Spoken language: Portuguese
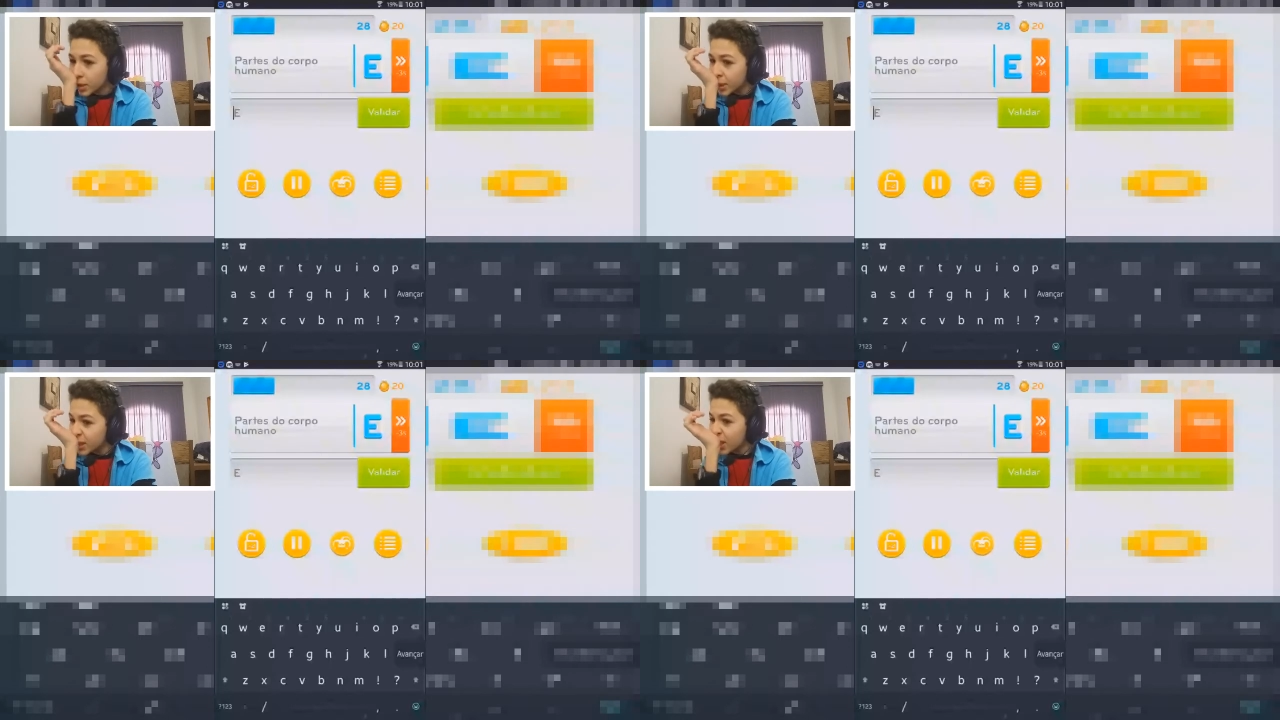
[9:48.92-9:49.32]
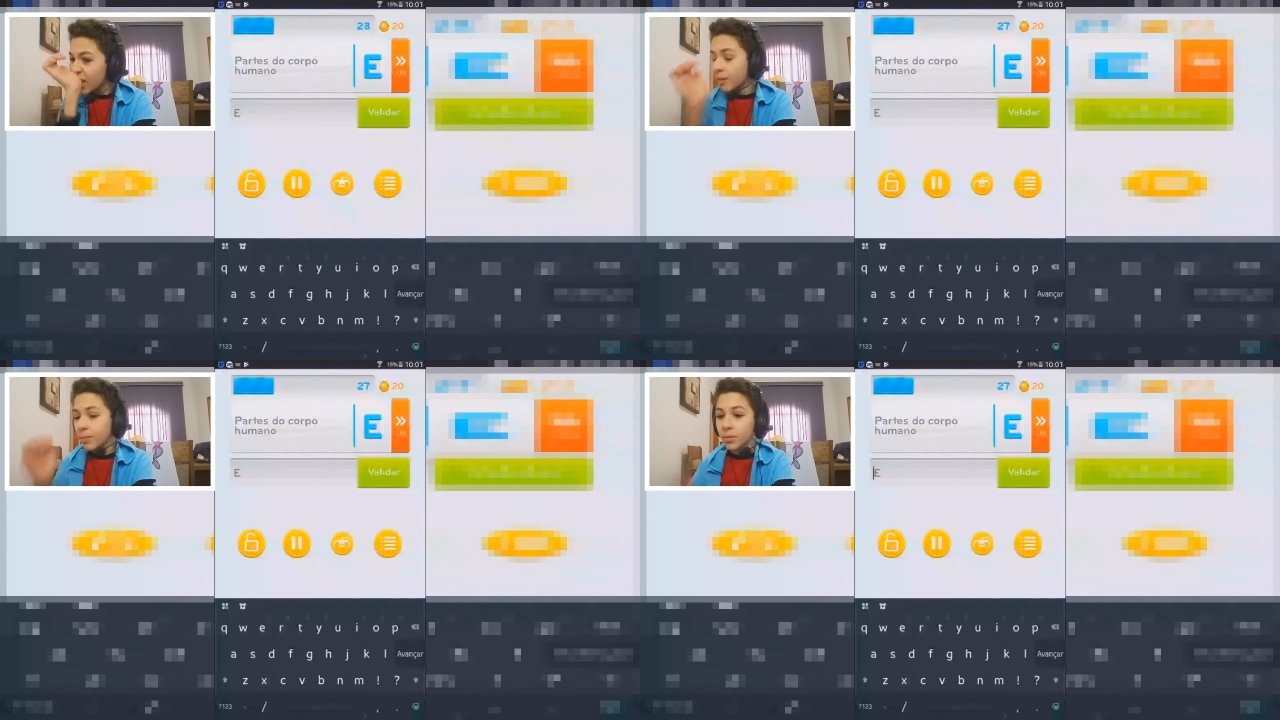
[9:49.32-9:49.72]
porque tem
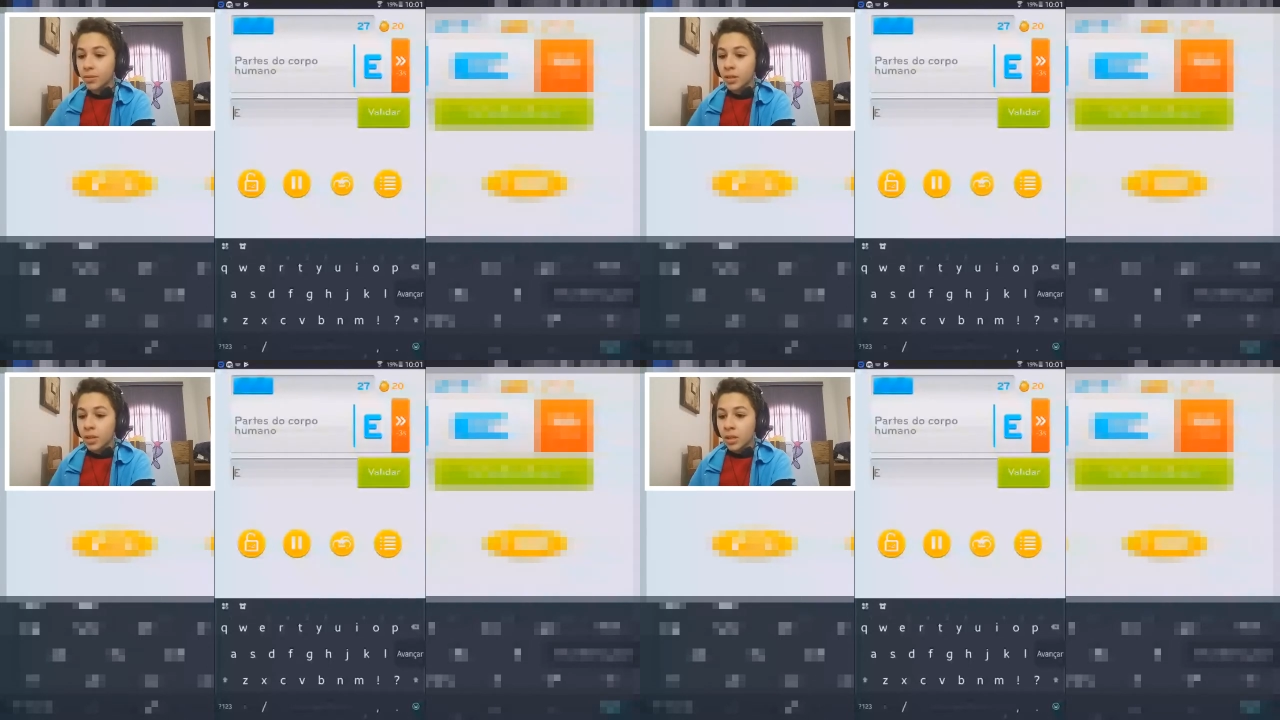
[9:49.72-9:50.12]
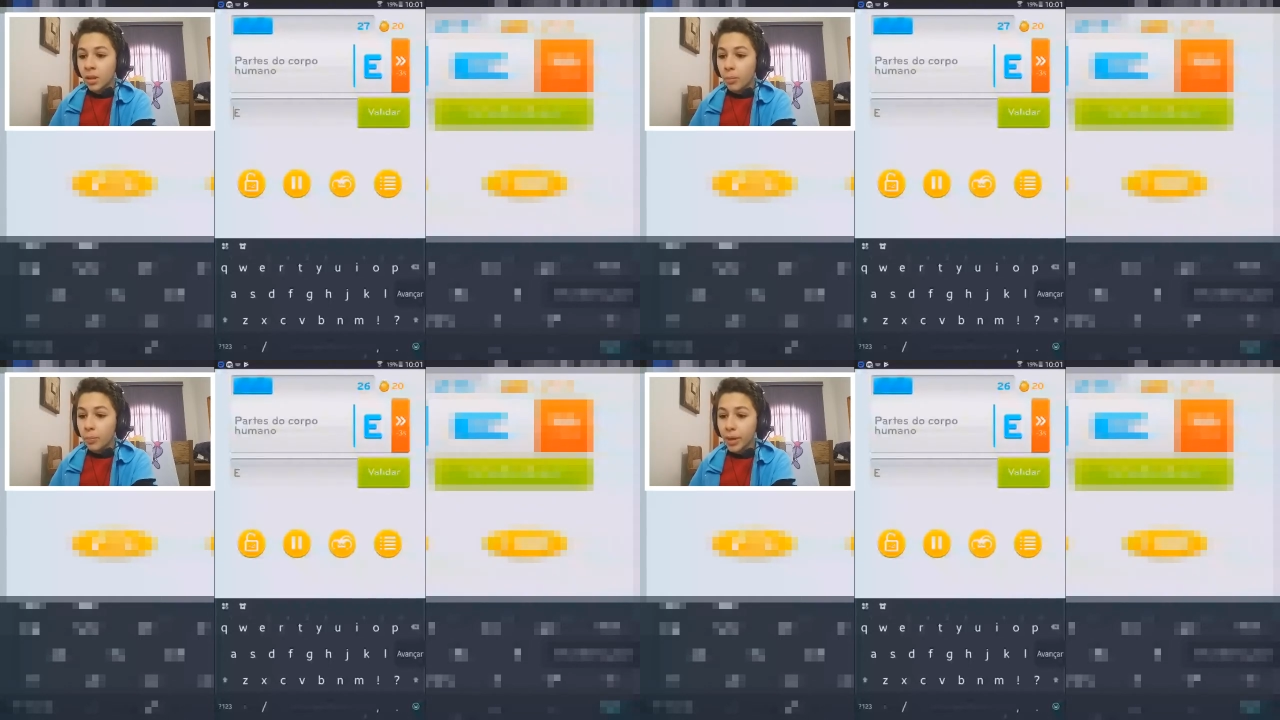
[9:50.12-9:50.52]
tempo.
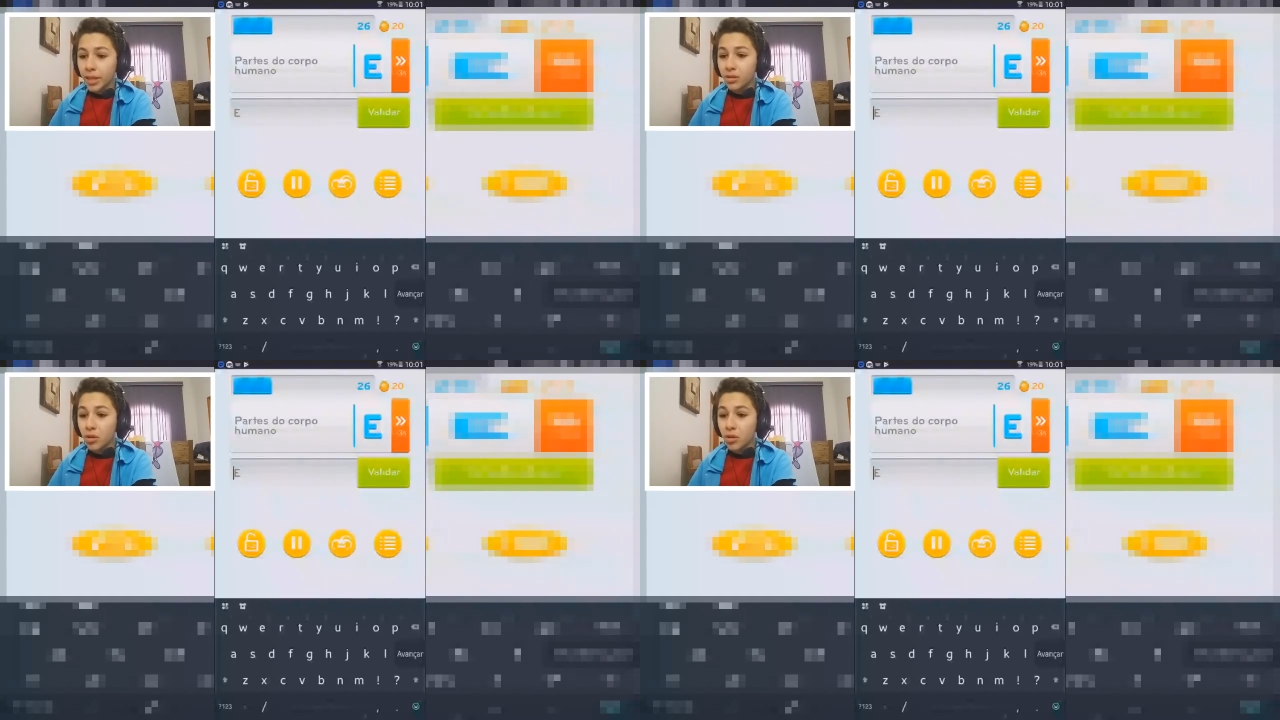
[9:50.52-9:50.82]
Parte